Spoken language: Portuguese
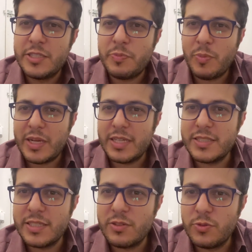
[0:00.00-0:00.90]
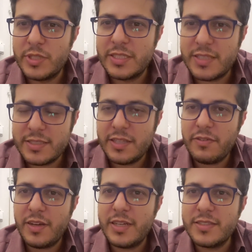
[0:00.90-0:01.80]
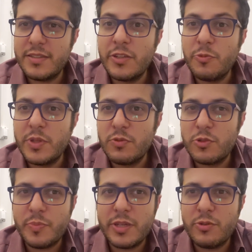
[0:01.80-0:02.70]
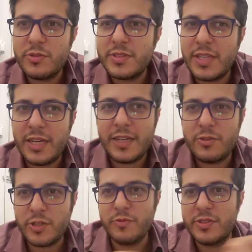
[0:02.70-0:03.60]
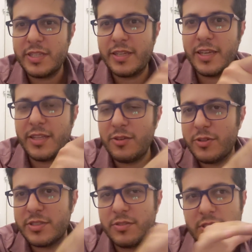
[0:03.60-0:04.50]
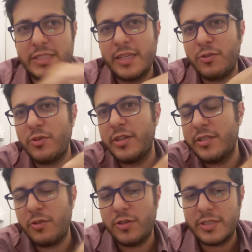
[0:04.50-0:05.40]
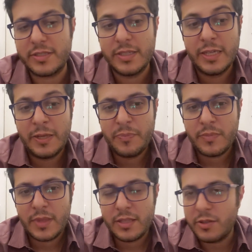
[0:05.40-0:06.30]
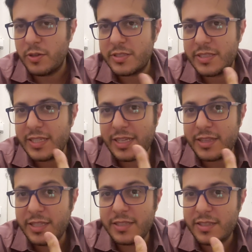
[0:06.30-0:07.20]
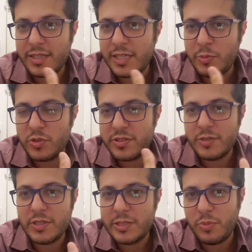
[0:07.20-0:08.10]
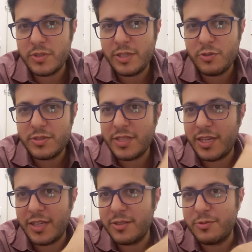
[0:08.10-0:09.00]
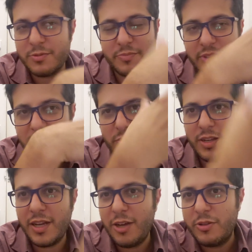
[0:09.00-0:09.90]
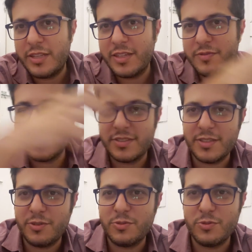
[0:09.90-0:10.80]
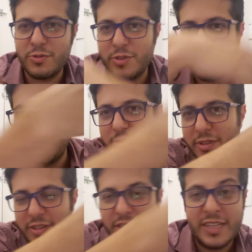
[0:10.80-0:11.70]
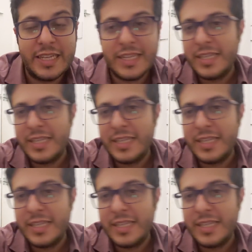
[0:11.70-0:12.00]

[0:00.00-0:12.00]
tipo Magazine Luiza, que você vai, você tem um minuto para encostar no que você quer na loja, então você sai correndo e encosta. Então acho que seria tanta emoção assim poder encostar num, carro, na televisão, no notebook, é,